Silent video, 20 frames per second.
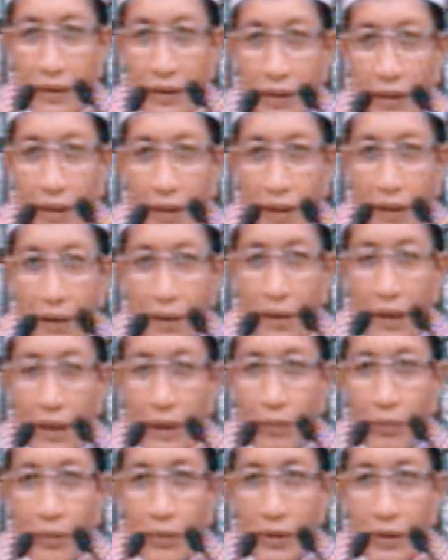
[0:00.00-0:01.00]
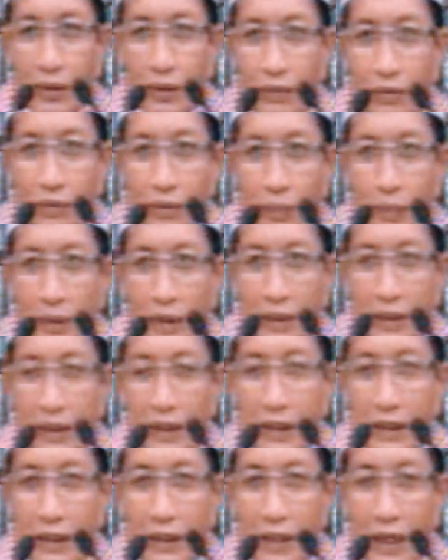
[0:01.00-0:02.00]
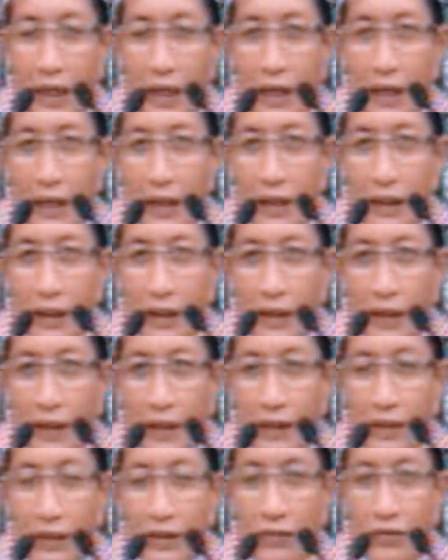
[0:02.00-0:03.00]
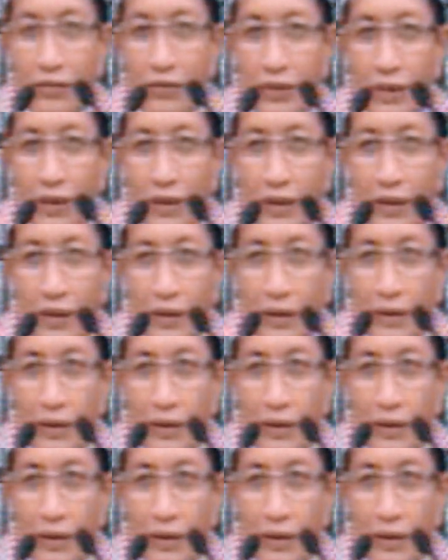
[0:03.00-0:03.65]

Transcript: Jadi kalau rambut itu seperti kita kritisnya,